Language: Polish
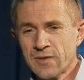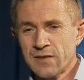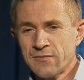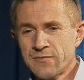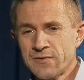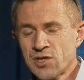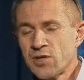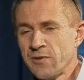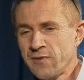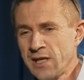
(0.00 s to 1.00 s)

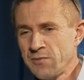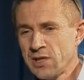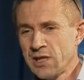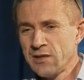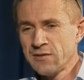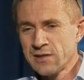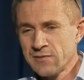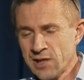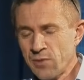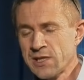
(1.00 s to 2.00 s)
wstrzymywałem się i
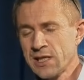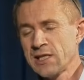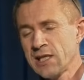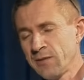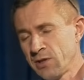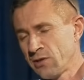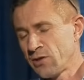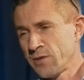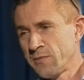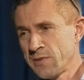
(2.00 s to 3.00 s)
znajomi zachęcali mnie do
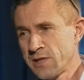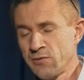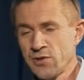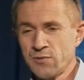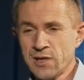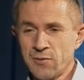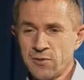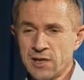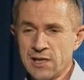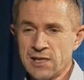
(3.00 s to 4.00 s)
tego, żebym założył taką
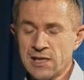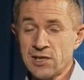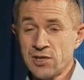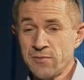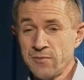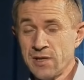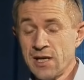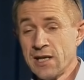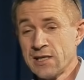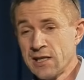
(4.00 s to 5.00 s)
organizację, żebym
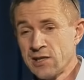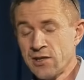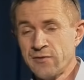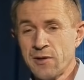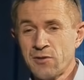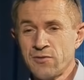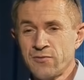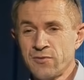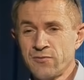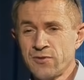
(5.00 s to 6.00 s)
zarejestrował jakąś
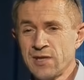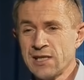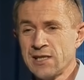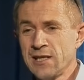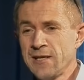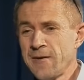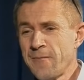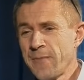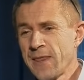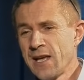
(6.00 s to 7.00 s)
fundację,
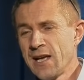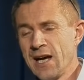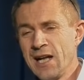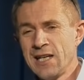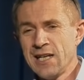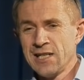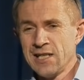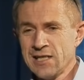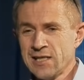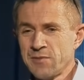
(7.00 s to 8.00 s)
ale ja nie
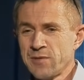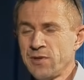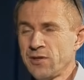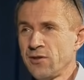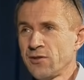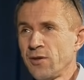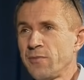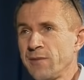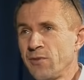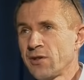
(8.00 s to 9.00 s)
jestem zbytnio
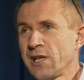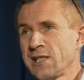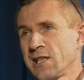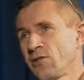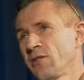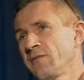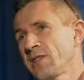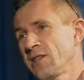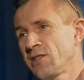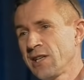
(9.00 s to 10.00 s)
dobrym organizatorem w
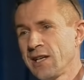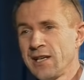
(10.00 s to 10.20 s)
sensie